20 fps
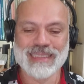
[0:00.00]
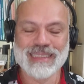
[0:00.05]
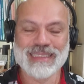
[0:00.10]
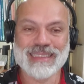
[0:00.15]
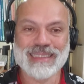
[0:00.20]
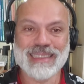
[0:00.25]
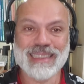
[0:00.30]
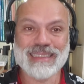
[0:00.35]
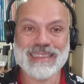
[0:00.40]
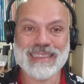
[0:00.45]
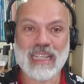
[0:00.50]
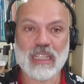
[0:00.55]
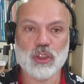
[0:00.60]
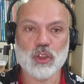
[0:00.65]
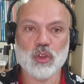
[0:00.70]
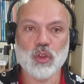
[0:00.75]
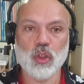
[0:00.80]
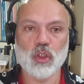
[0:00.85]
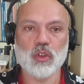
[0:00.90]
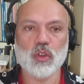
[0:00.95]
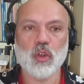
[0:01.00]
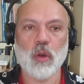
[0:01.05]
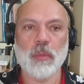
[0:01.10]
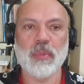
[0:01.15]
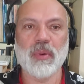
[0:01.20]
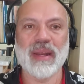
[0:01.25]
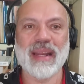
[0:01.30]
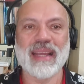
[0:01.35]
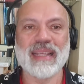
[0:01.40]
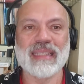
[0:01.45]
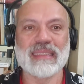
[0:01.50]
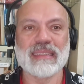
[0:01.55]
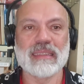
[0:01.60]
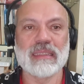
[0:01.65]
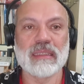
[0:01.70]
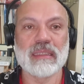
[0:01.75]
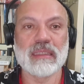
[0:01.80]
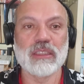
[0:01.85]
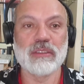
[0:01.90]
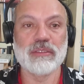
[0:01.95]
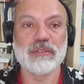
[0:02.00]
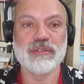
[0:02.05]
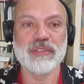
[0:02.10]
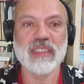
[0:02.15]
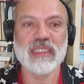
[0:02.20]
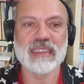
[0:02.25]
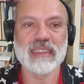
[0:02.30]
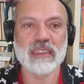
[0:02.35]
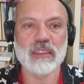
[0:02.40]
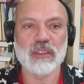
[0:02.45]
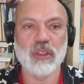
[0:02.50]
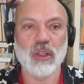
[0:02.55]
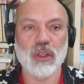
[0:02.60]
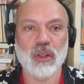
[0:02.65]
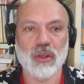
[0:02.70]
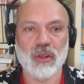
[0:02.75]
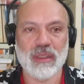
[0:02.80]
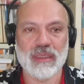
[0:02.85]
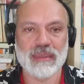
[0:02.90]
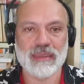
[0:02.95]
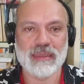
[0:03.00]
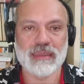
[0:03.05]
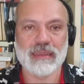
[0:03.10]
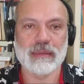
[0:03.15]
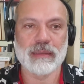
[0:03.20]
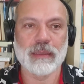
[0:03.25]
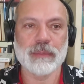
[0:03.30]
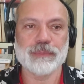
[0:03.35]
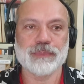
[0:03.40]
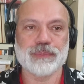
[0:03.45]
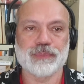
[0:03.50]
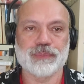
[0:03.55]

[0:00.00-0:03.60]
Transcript: sensações corporais difíceis, dolorosas, né?